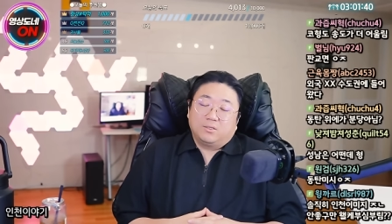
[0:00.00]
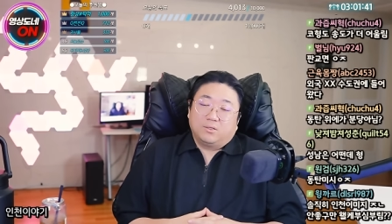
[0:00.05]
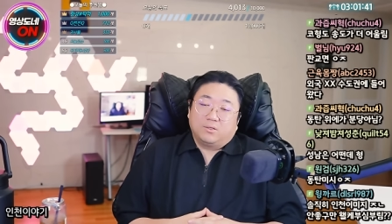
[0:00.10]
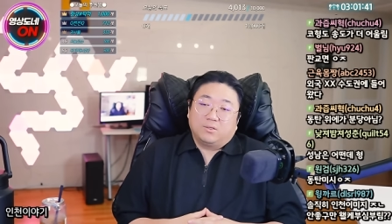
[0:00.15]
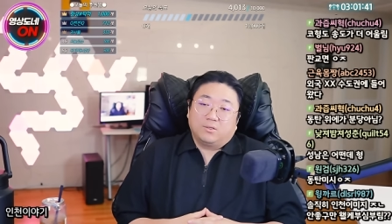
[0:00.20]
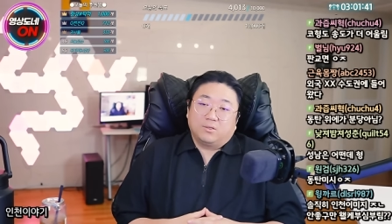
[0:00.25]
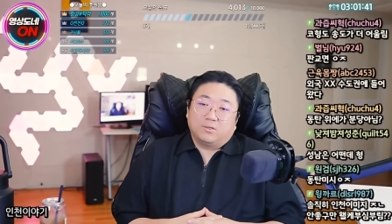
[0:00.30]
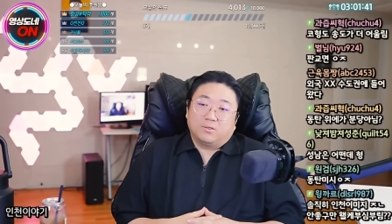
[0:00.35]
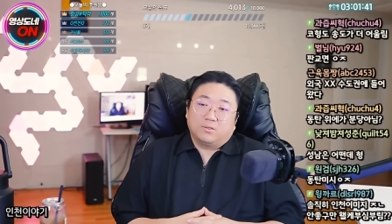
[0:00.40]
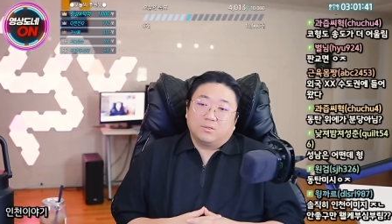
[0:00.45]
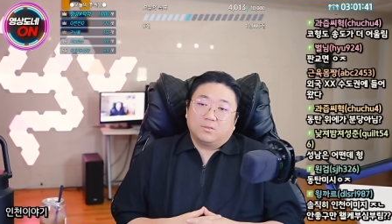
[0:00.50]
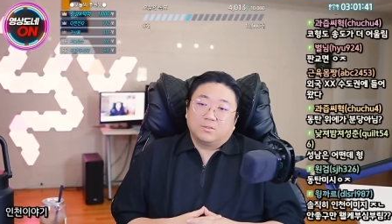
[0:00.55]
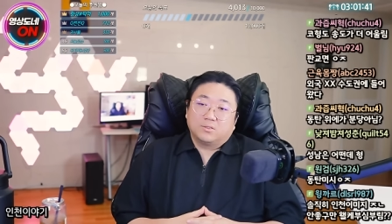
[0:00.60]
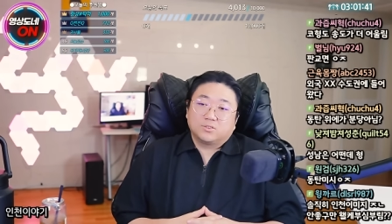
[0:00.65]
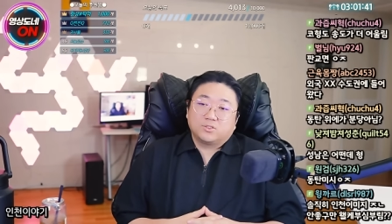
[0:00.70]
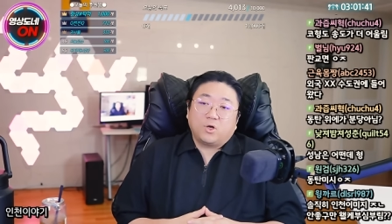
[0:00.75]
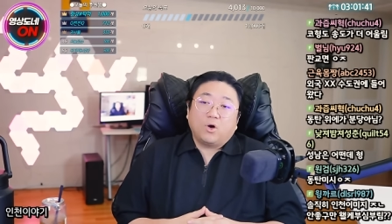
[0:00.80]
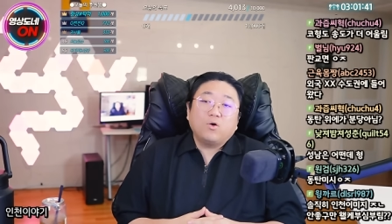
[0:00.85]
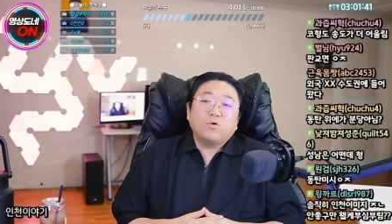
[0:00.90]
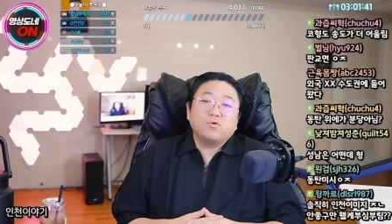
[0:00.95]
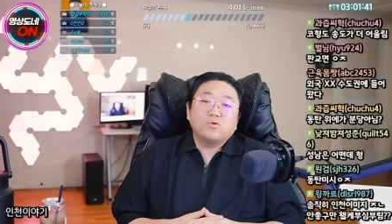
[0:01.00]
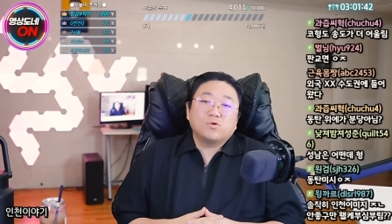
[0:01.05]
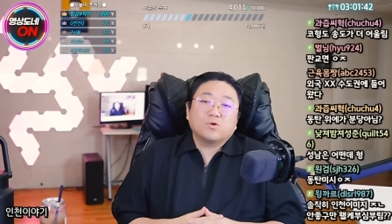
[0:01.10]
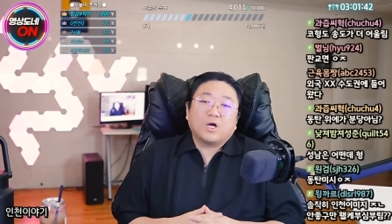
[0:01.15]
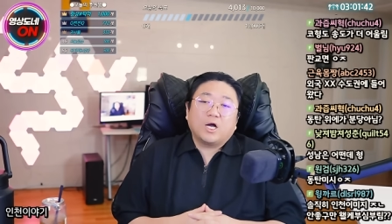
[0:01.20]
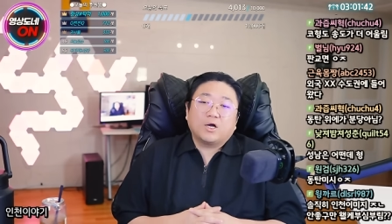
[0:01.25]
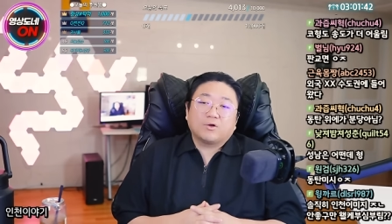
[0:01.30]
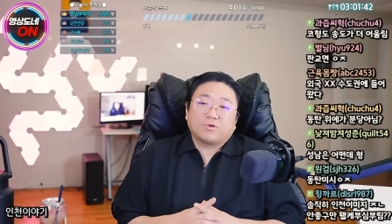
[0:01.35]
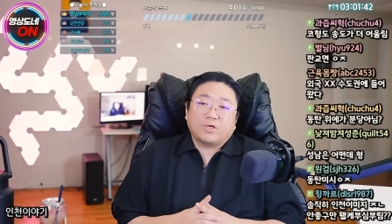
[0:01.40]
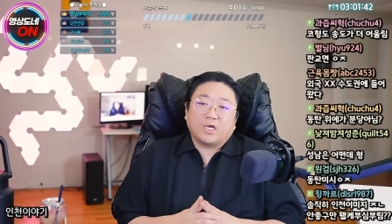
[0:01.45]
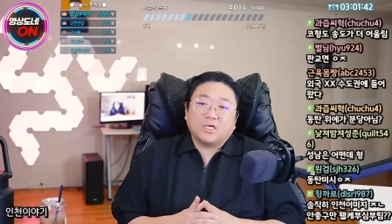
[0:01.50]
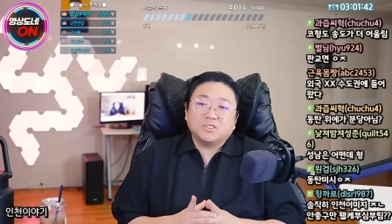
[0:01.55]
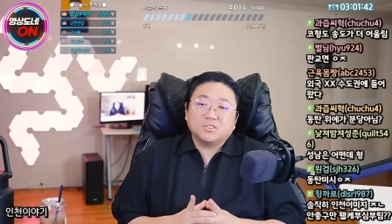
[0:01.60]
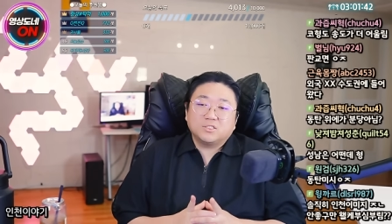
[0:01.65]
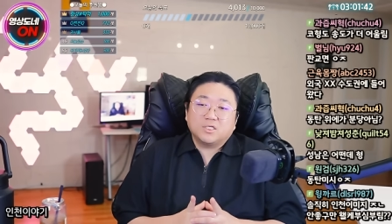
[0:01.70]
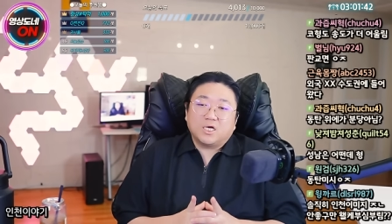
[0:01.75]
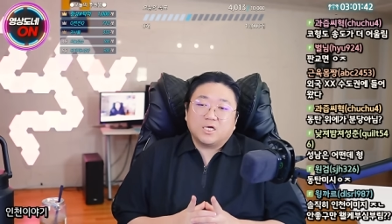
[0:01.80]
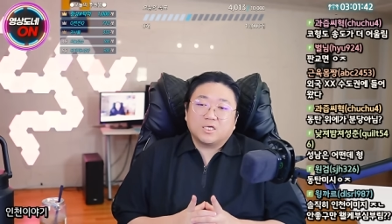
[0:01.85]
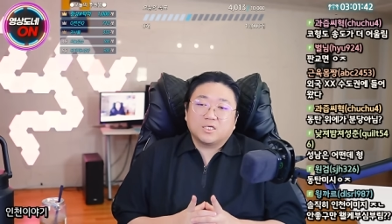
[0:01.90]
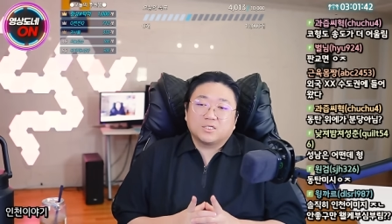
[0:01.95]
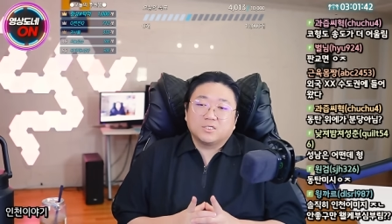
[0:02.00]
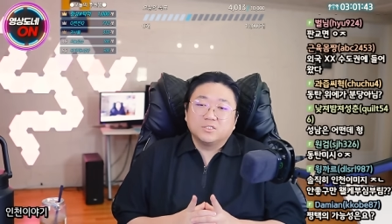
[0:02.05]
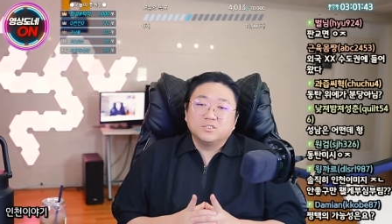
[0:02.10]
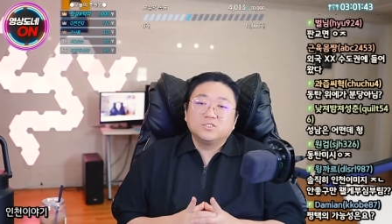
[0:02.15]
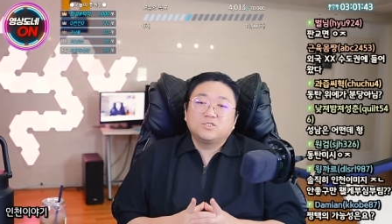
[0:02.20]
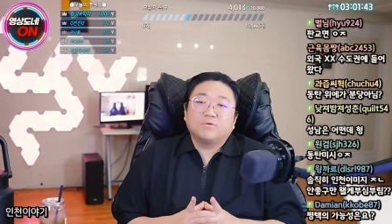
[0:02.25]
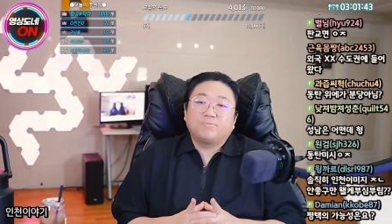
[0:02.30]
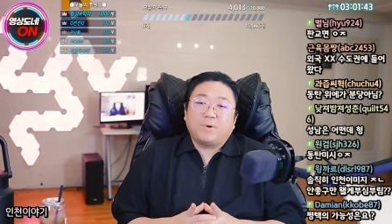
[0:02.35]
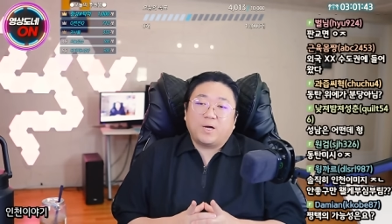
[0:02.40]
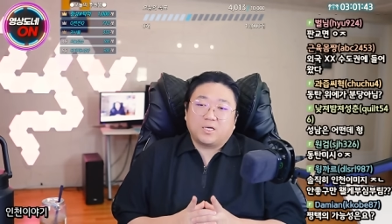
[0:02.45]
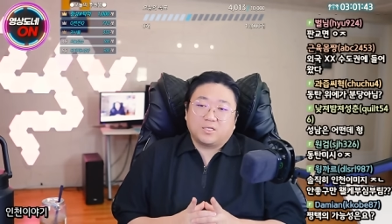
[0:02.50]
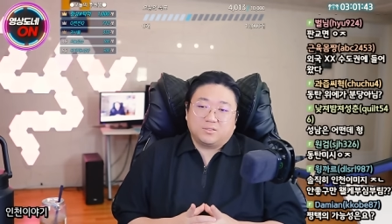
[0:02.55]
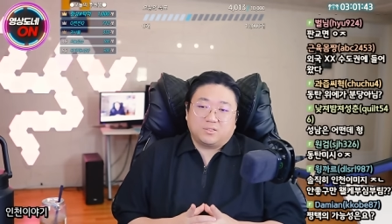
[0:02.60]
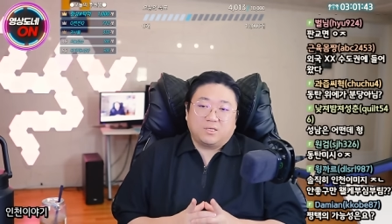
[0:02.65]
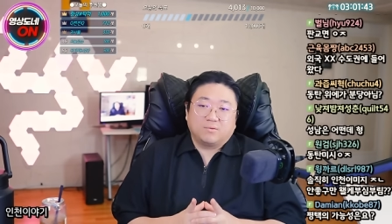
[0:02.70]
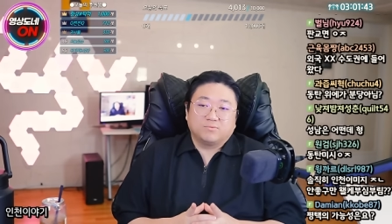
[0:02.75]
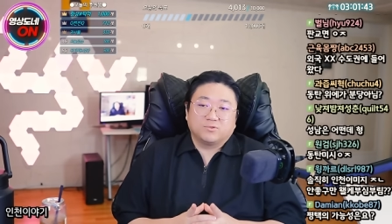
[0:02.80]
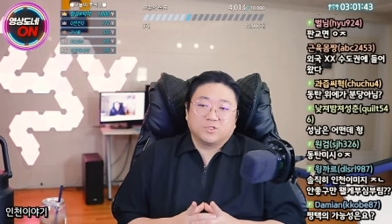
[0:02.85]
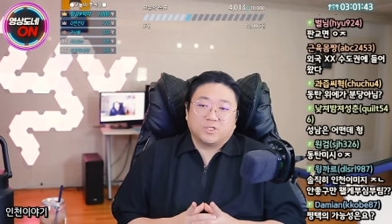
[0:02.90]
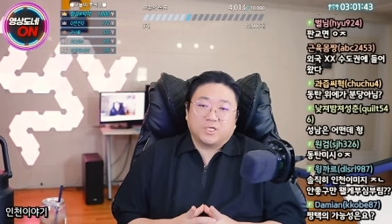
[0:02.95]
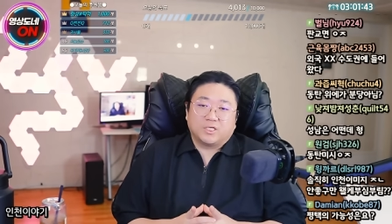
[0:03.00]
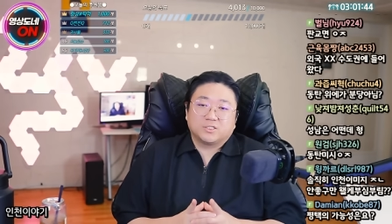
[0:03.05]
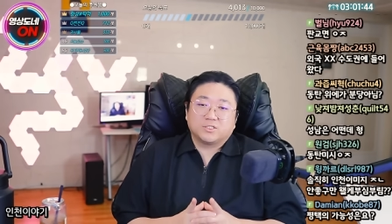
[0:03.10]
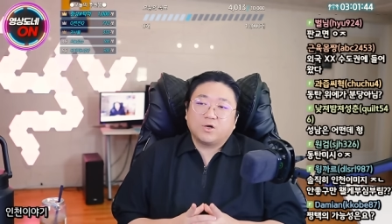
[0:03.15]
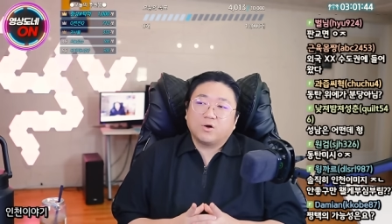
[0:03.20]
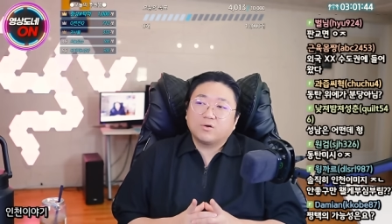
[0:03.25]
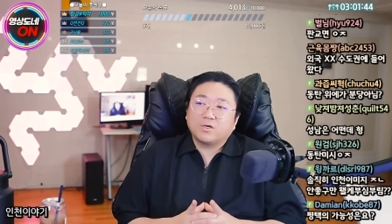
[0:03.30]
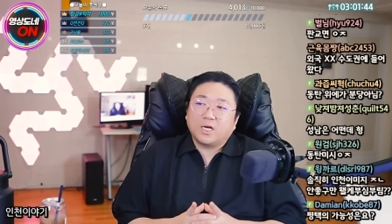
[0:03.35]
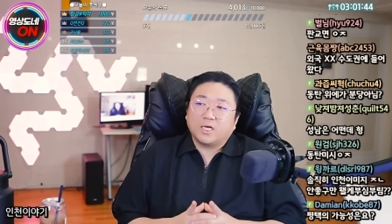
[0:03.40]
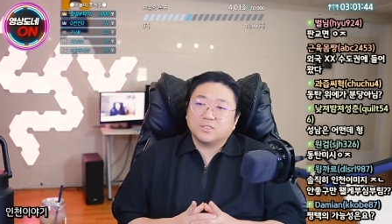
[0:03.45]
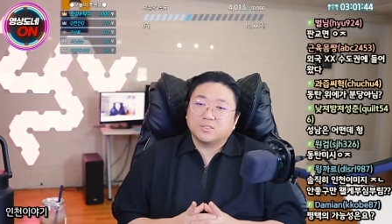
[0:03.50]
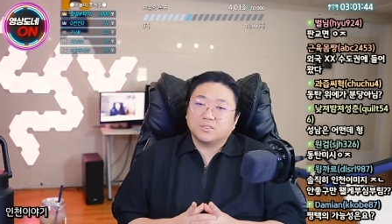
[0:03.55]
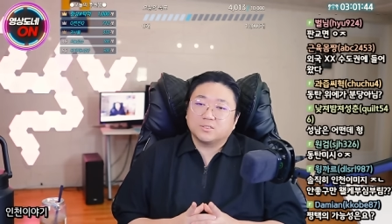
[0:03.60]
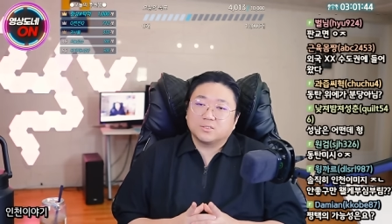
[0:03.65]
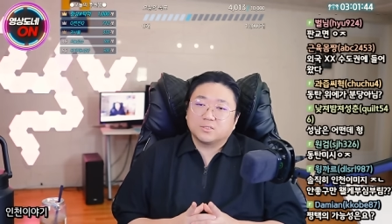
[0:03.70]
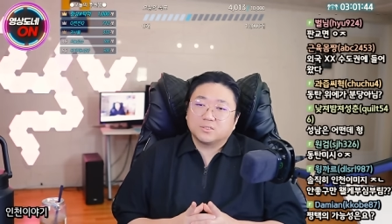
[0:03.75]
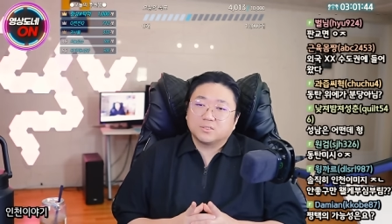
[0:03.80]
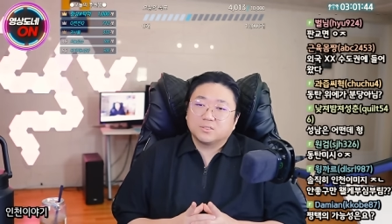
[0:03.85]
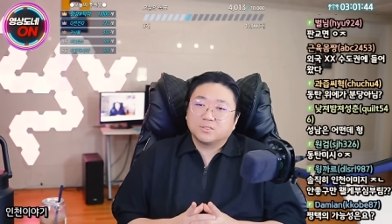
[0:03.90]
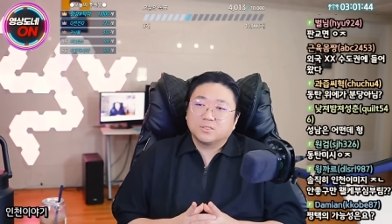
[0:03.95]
어, 서울과 굉장히 근접하기 때문에 청라는